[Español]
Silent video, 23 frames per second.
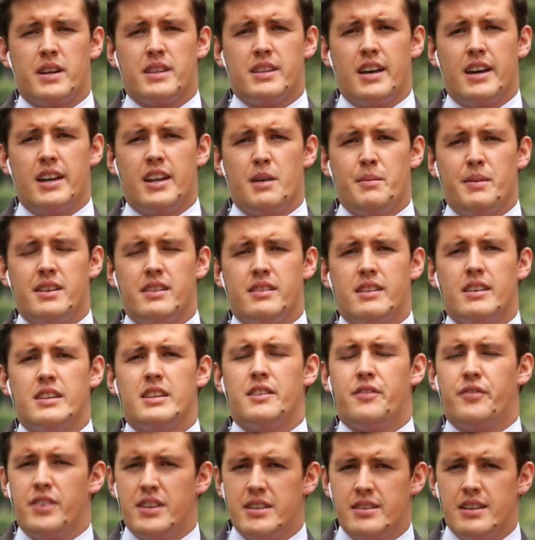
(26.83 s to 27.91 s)
verdaderamente
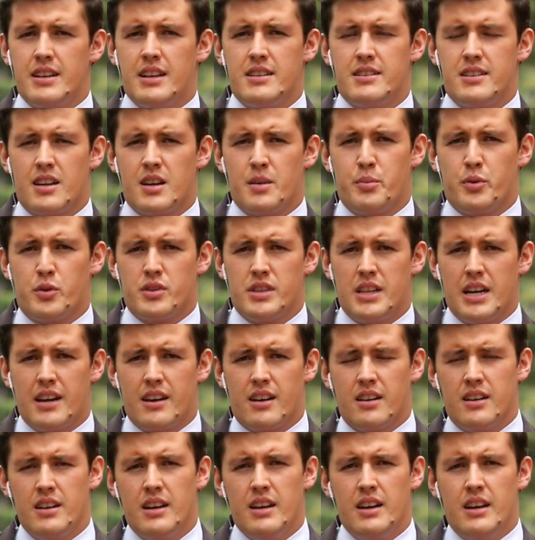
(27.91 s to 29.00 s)
difíciles de reportar.
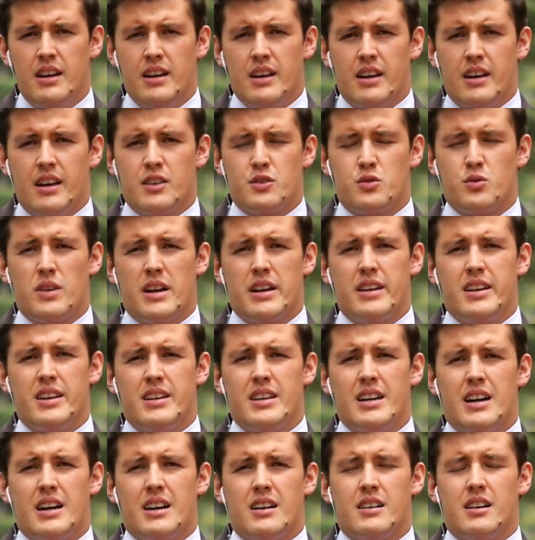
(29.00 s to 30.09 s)
Es una
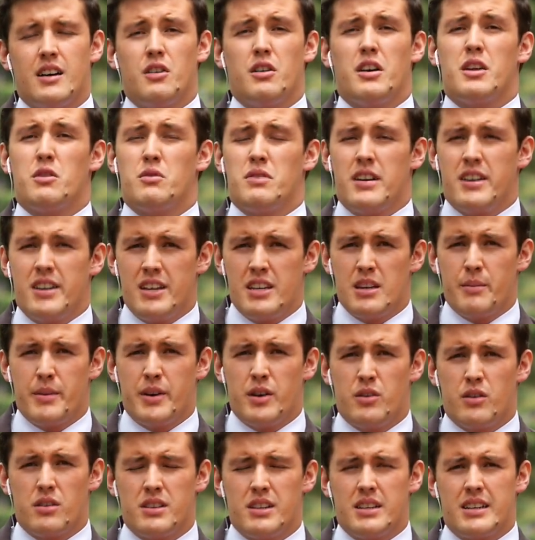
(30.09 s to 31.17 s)
niña, era una niña
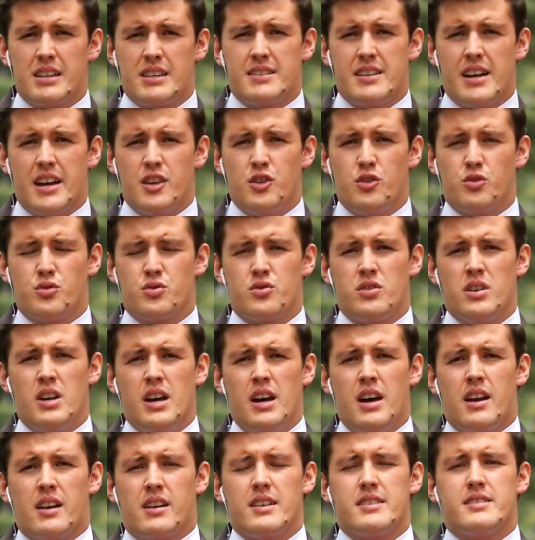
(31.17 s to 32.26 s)
mejor de tres años,
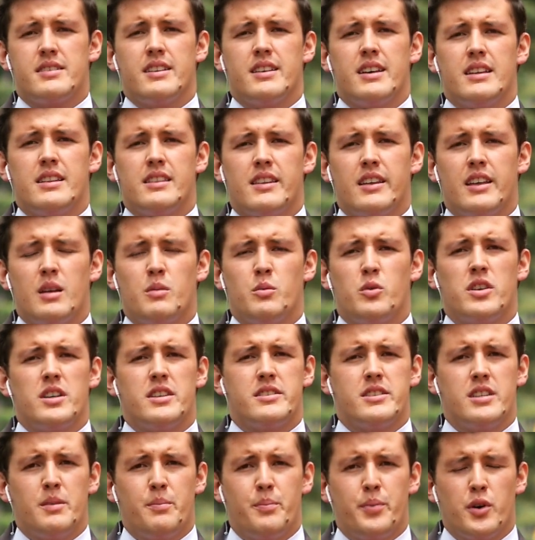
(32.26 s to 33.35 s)
residente del
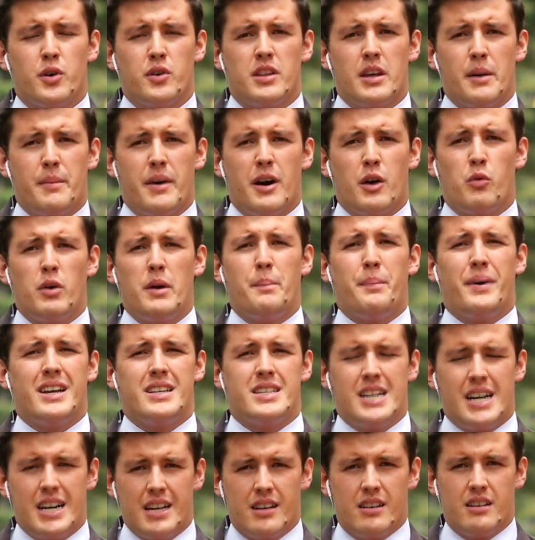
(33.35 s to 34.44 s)
municipio de
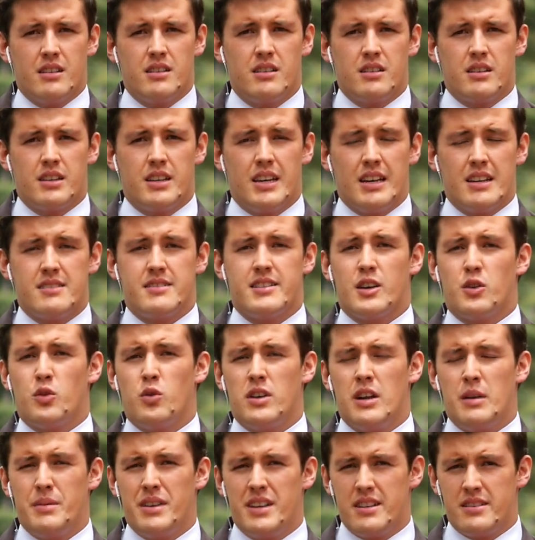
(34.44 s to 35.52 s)
Maguipayán, quien
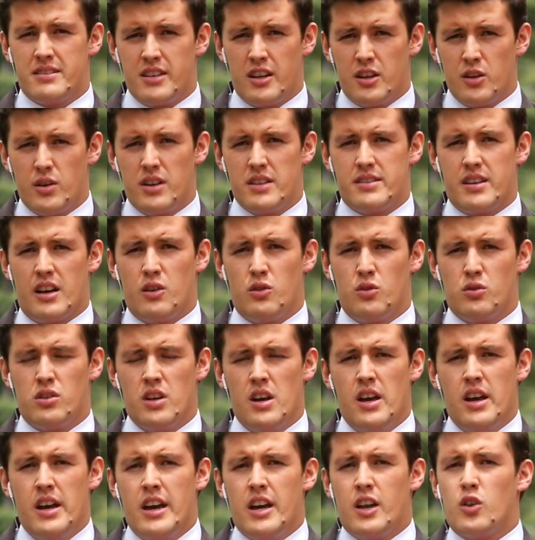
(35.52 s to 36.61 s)
según el Ministerio de Salud
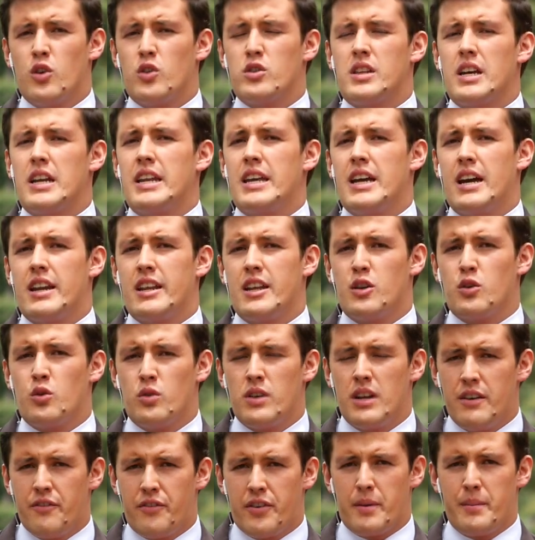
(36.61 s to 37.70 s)
no tenía
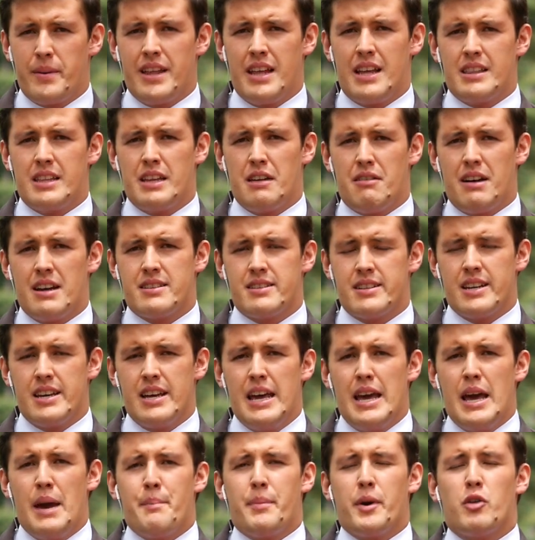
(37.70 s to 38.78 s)
ninguna enfermedad de base,
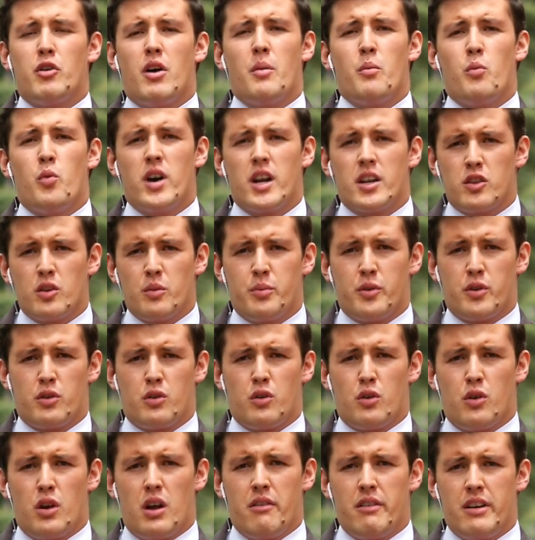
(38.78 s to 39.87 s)
pero ha muerto por
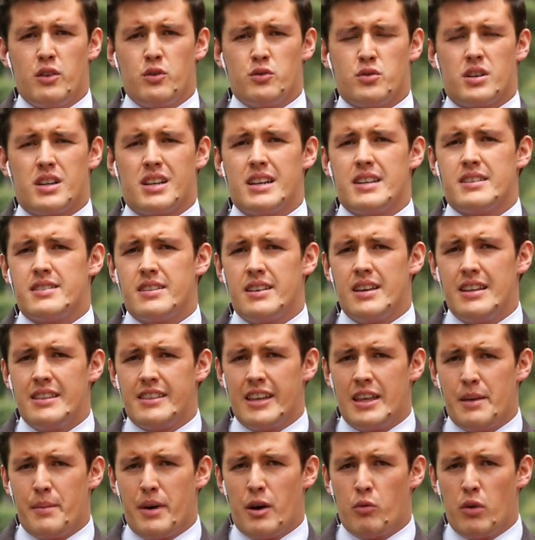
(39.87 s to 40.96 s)
coronavirus,
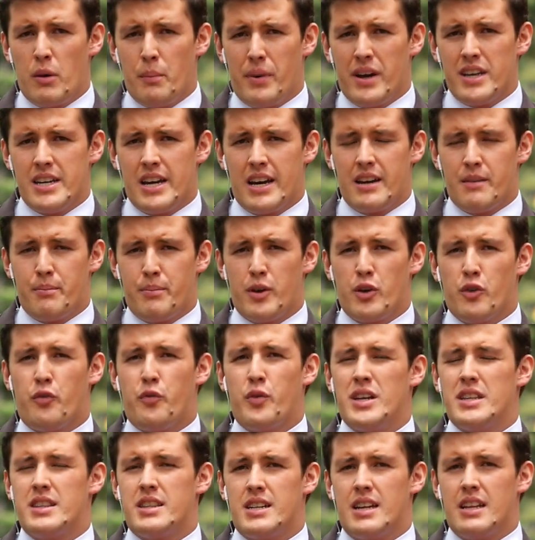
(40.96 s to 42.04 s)
residente de Maguipayán, pero
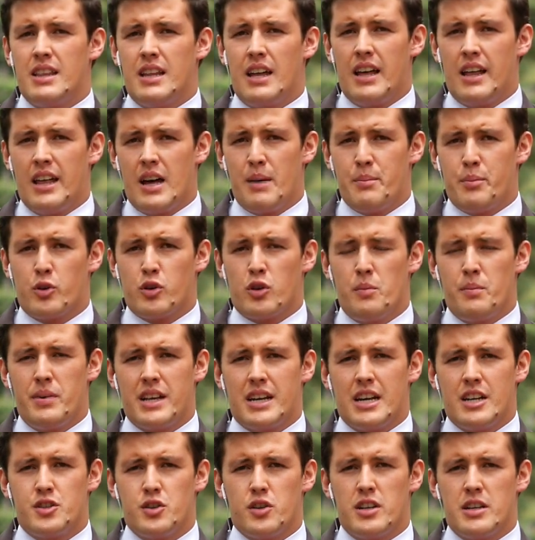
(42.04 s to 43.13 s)
fue trasladada por
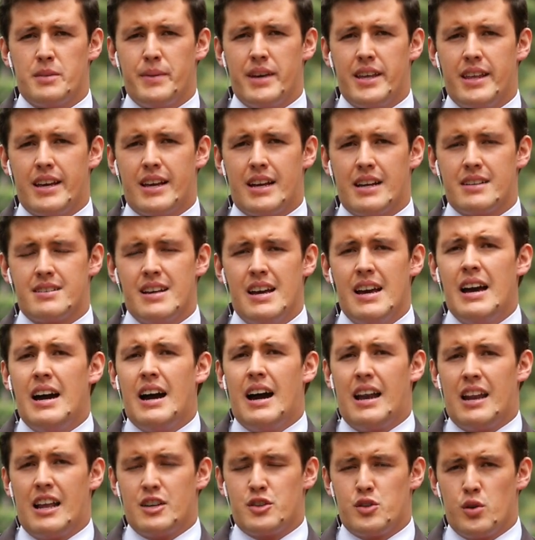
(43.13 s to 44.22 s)
complicaciones médicas
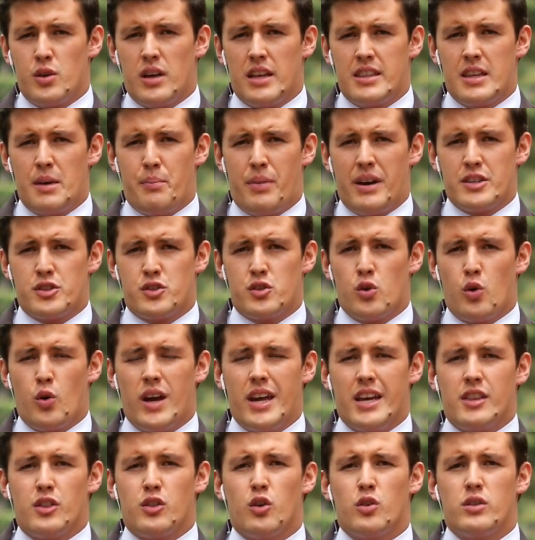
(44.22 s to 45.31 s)
a la ciudad de Pasto,
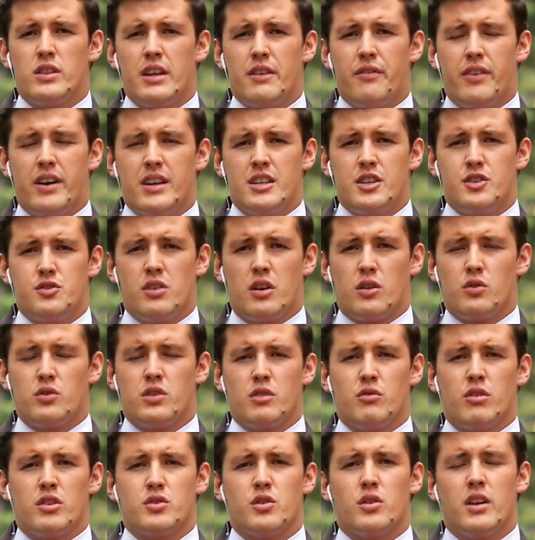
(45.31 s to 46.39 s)
en donde falleció. A
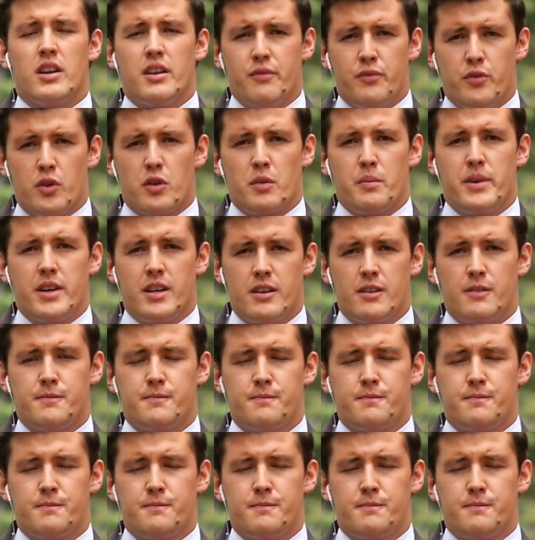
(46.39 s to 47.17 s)
continuación el informe.